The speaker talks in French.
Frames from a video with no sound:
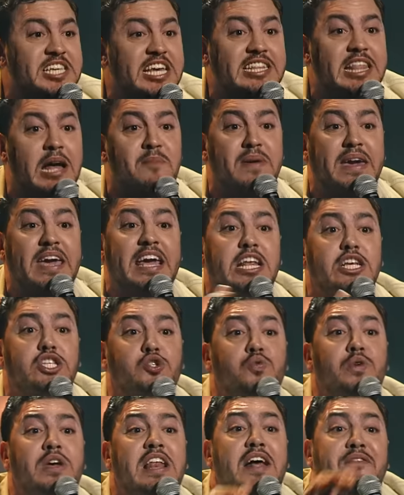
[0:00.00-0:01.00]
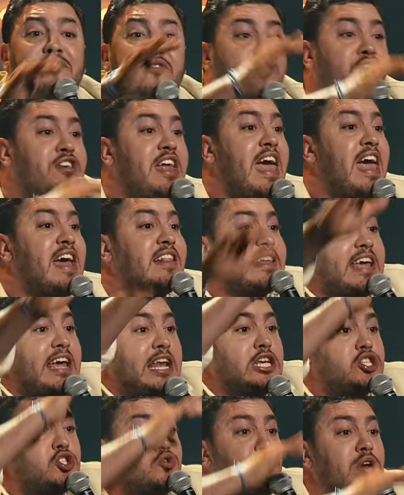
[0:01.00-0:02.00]
ta mère, elle essuie la fenêtre, elle
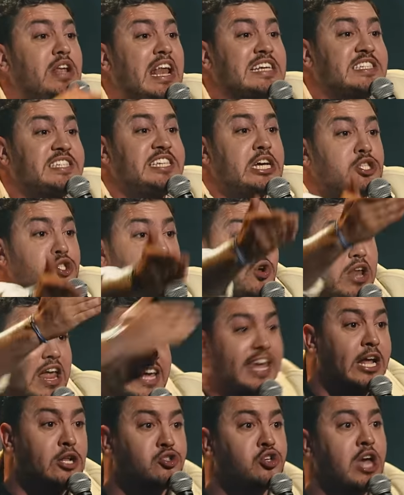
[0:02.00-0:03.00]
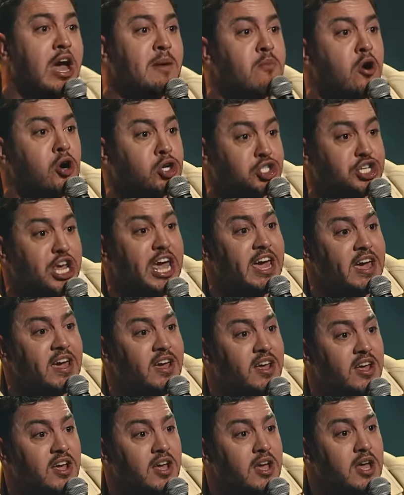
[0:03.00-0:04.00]
essuie l'assiette sur laquelle tu as mangé.
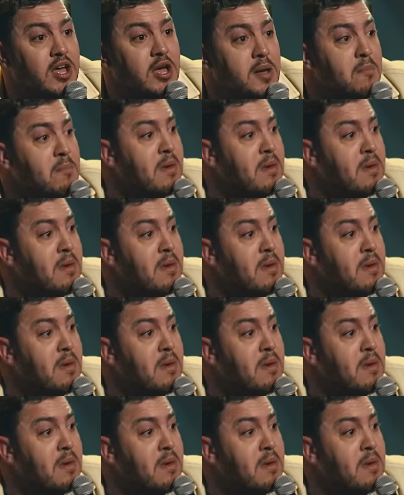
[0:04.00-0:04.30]
Mais